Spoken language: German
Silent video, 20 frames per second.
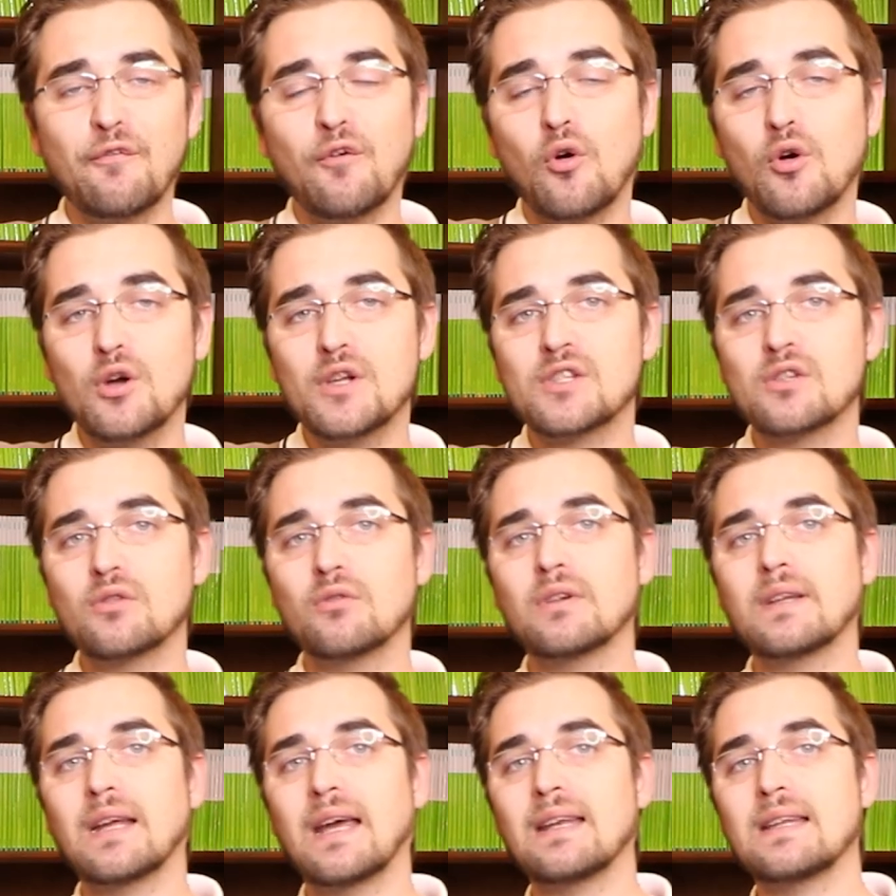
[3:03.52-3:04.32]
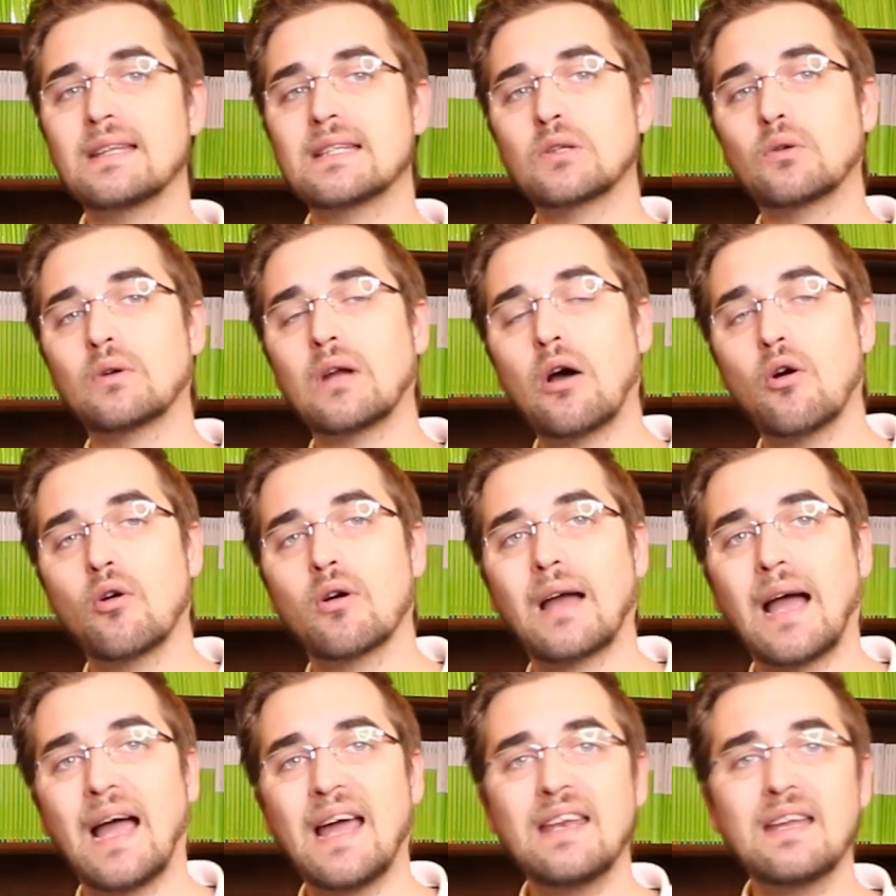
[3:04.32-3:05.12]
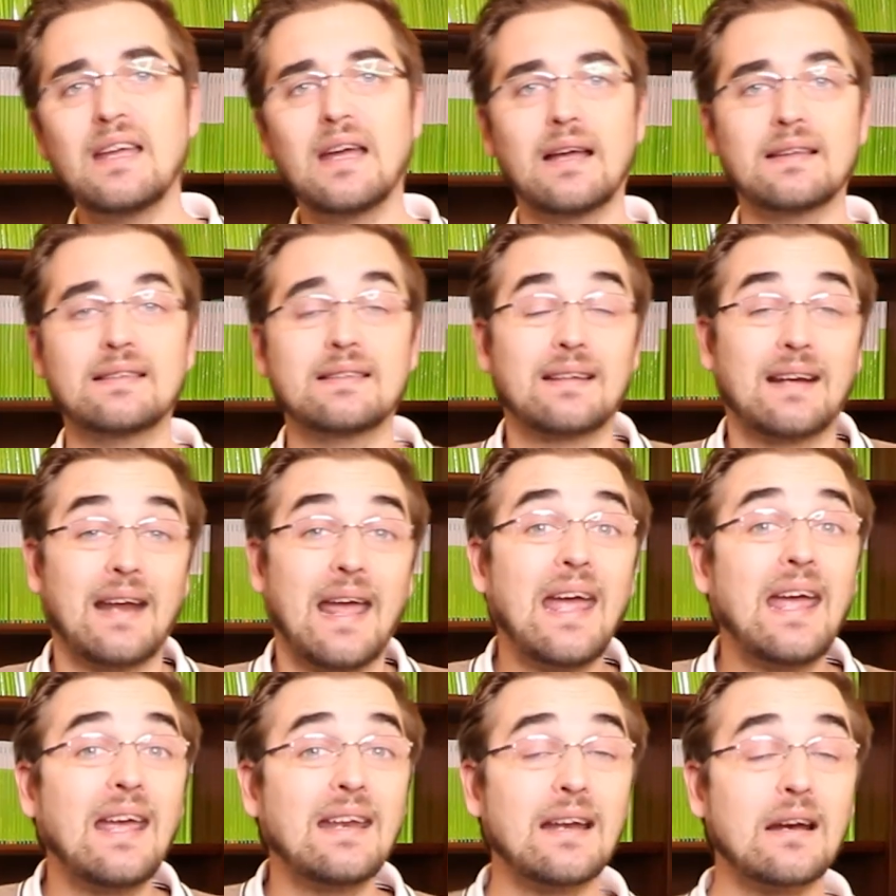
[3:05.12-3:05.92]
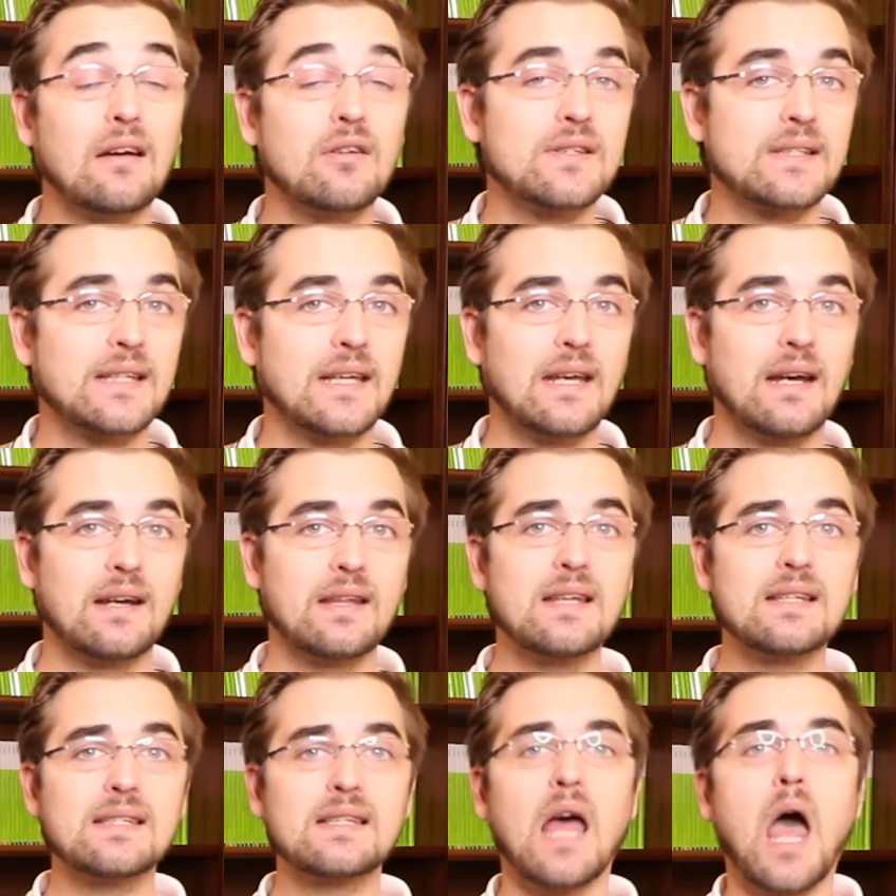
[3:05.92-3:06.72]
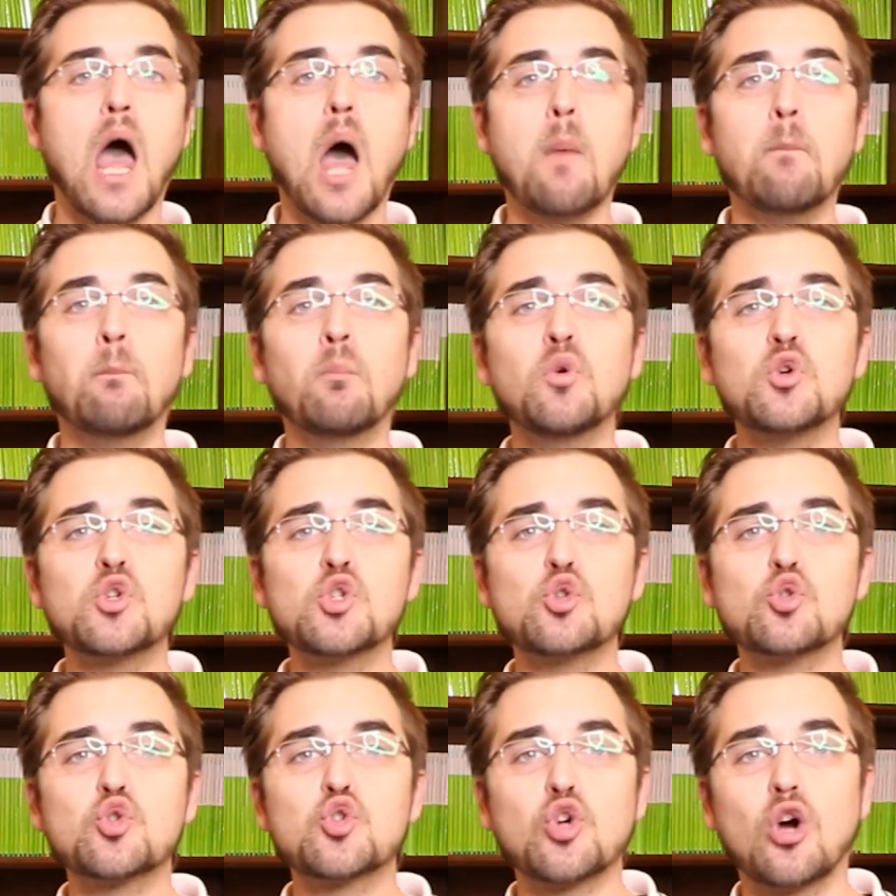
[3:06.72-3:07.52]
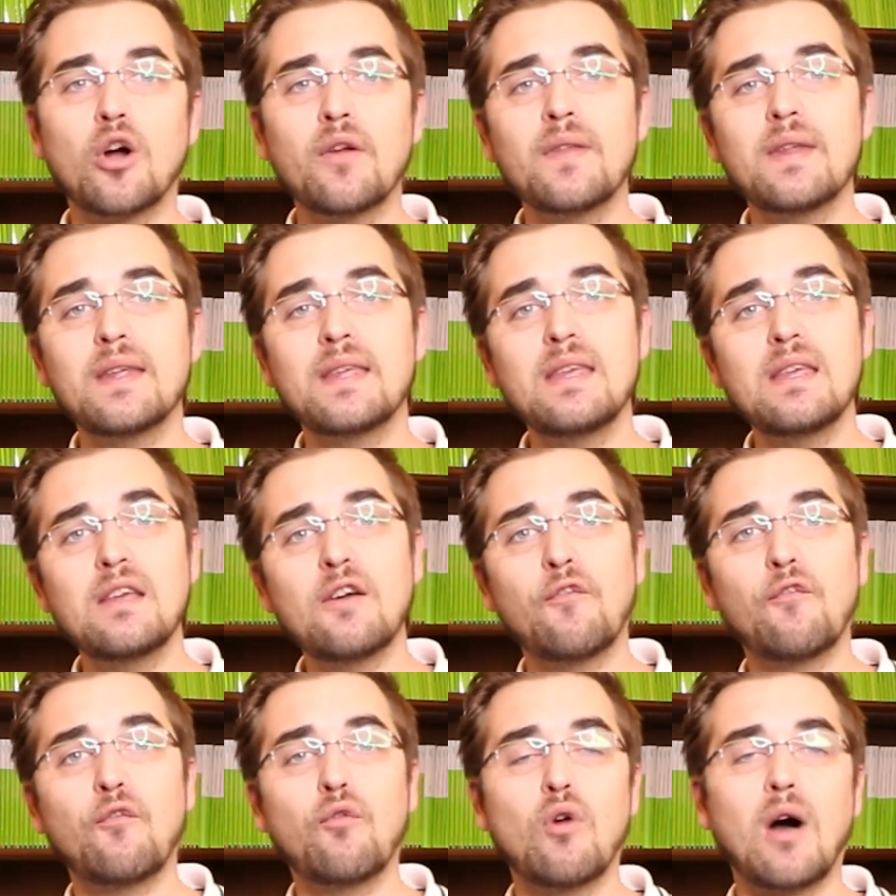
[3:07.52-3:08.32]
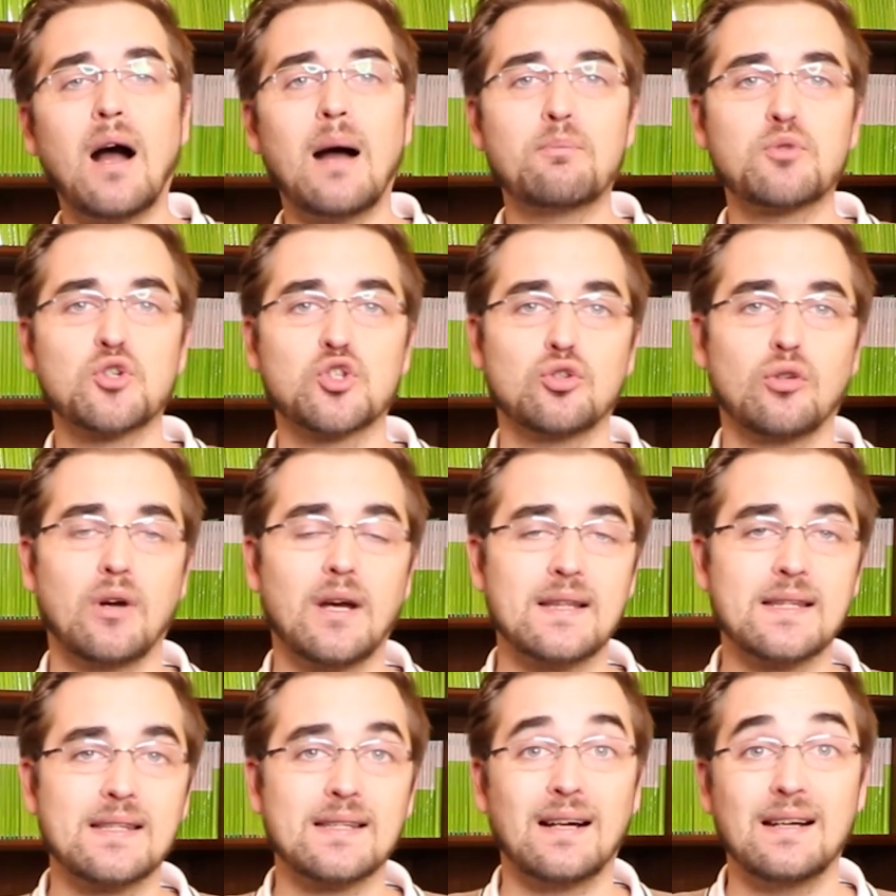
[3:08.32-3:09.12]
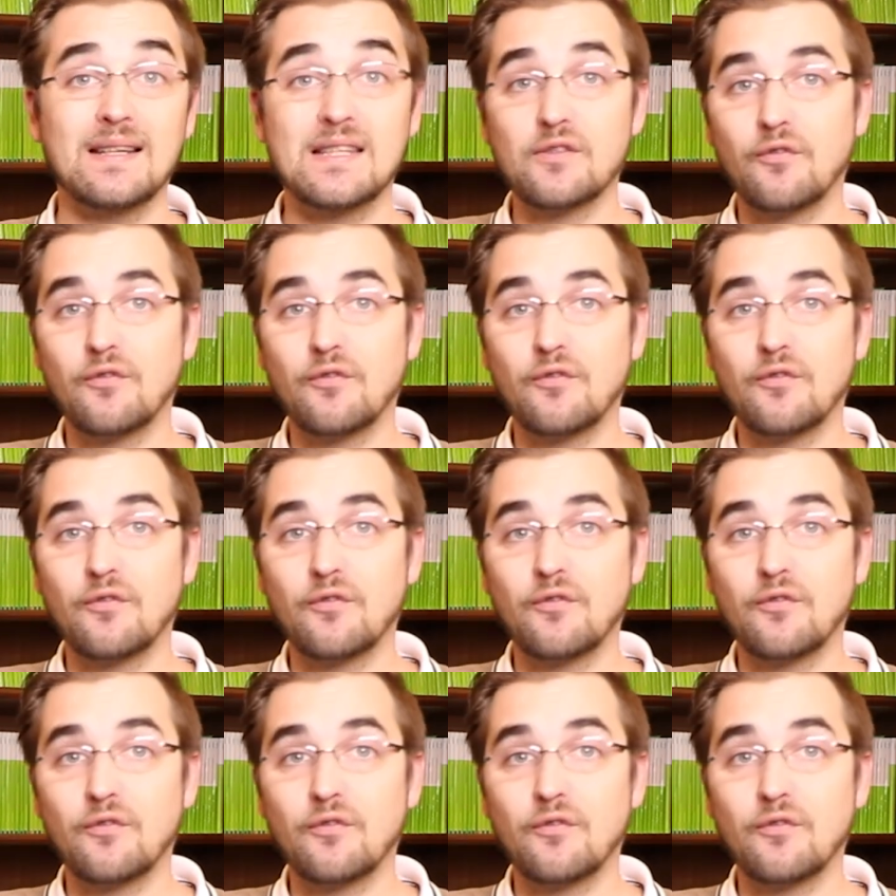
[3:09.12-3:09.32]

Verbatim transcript: Veräußerung tätigst oder auch keine Erträge daraus generierst, musst du schon hier vorab Steuern zahlen.